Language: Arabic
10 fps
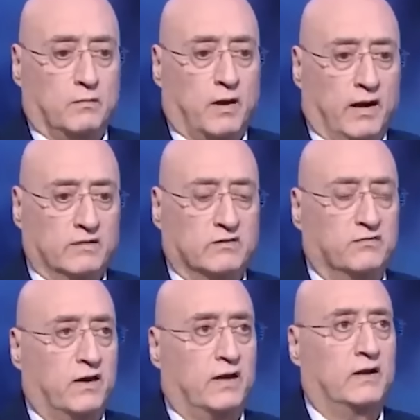مع
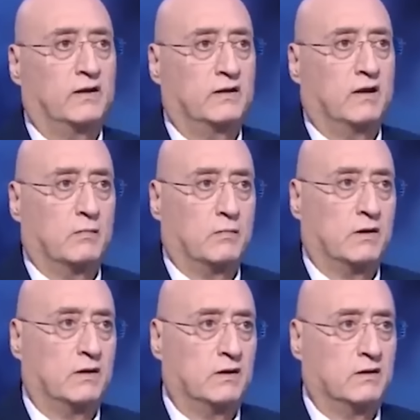اسفي على الايام
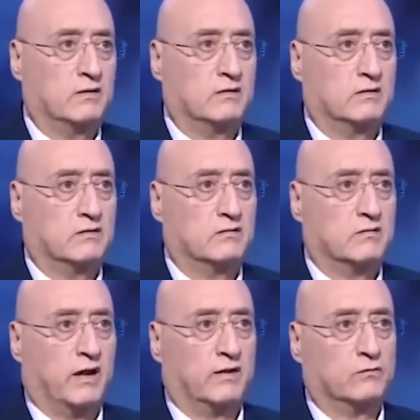اللي
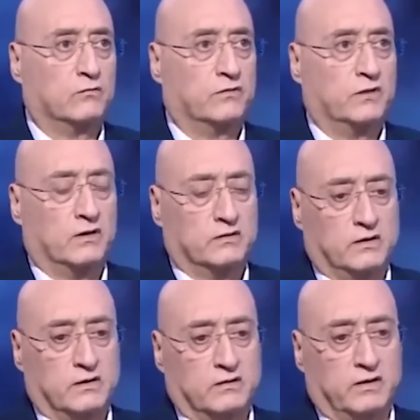ساعدتهم فيها
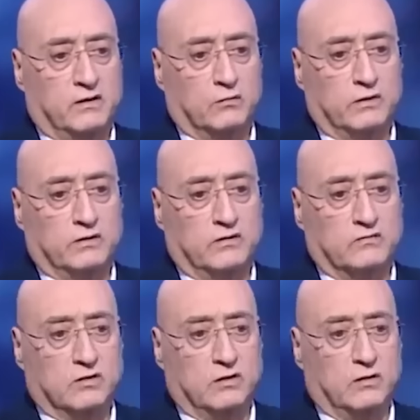طيله 32
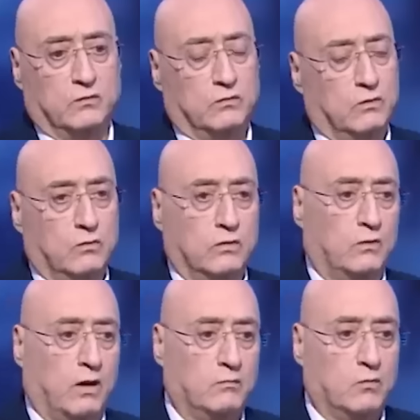سنه وهو
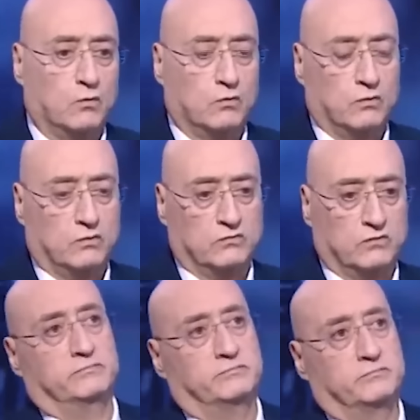وعمه
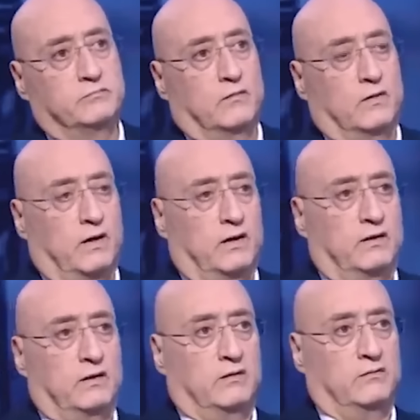
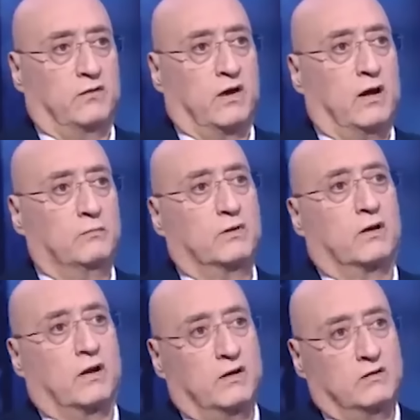يعني فخامة
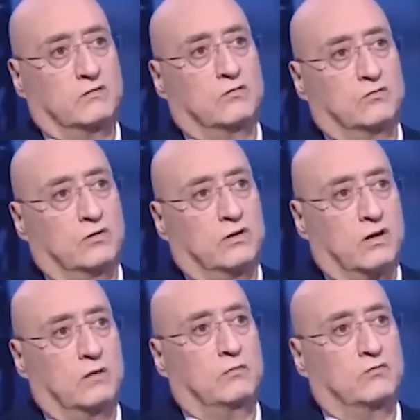الرئيس
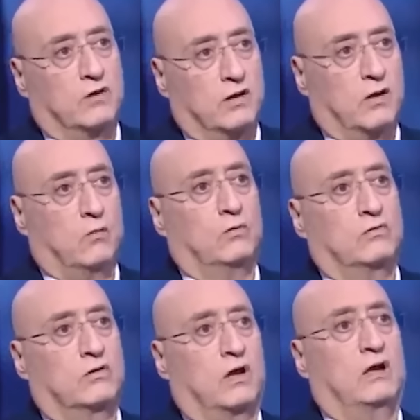الجنرال ميشيل عون
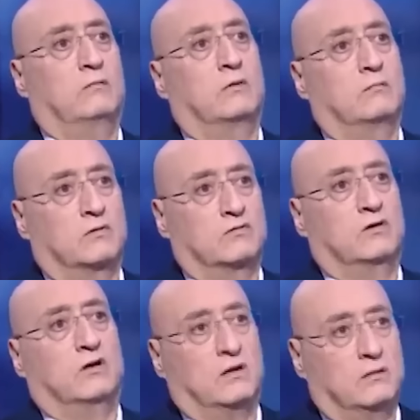الزعيم
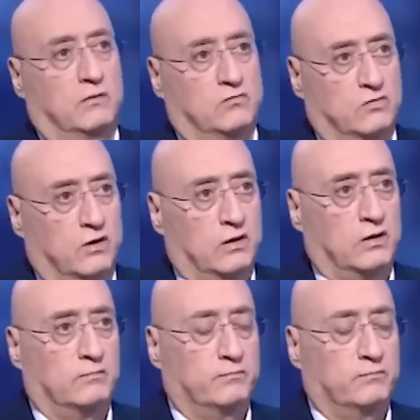المسيحي المشرقي